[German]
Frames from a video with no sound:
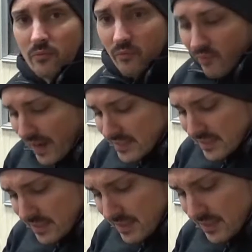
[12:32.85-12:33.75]

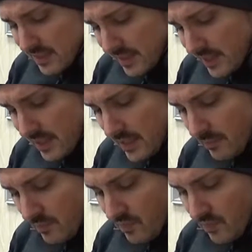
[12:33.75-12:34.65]
was
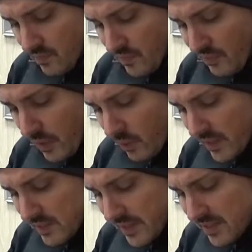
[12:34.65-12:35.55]
dem
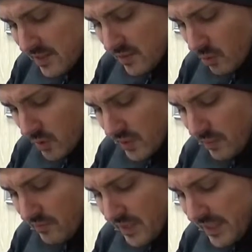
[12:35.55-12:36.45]
VSS oder
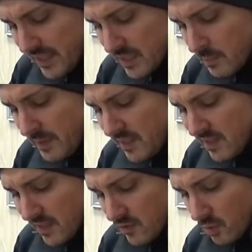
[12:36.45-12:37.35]
dem Vehicle Speed
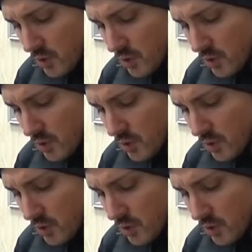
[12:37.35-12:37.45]
Sensor